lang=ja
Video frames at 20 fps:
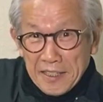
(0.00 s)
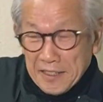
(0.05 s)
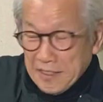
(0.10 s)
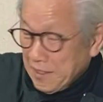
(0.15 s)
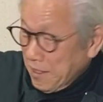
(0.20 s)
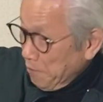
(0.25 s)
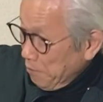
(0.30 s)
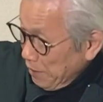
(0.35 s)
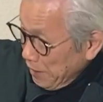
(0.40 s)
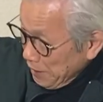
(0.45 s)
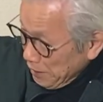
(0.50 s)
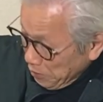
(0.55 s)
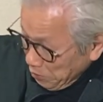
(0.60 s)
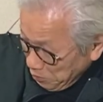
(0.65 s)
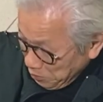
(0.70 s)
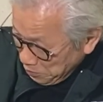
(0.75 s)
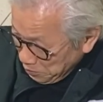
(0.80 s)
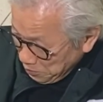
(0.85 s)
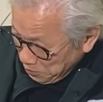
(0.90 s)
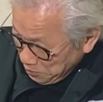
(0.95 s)
狭いと
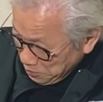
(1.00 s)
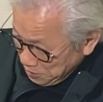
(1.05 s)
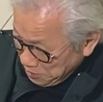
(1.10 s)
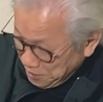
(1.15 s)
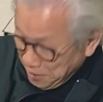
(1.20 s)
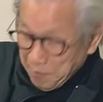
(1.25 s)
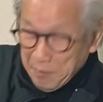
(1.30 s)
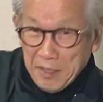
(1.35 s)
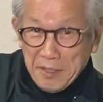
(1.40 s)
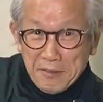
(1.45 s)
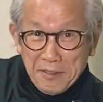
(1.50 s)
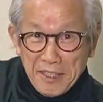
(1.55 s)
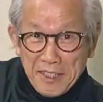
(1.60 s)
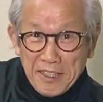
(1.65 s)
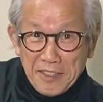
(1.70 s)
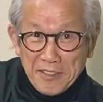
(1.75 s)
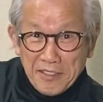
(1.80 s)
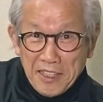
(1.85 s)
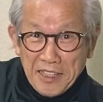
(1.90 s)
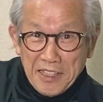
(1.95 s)
ころを攻めるわけ
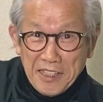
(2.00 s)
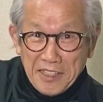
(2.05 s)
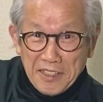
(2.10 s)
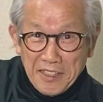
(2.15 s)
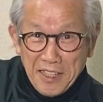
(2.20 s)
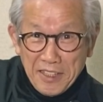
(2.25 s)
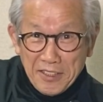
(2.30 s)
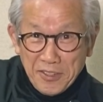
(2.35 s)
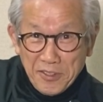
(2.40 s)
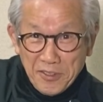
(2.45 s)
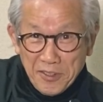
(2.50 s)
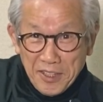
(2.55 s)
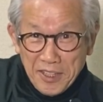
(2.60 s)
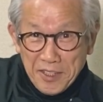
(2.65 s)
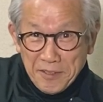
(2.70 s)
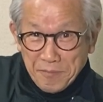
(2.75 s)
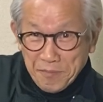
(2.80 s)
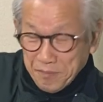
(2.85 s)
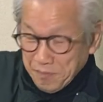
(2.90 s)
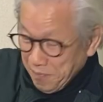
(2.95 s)
ですね、インサイドの
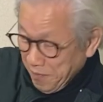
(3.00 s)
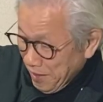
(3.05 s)
ね。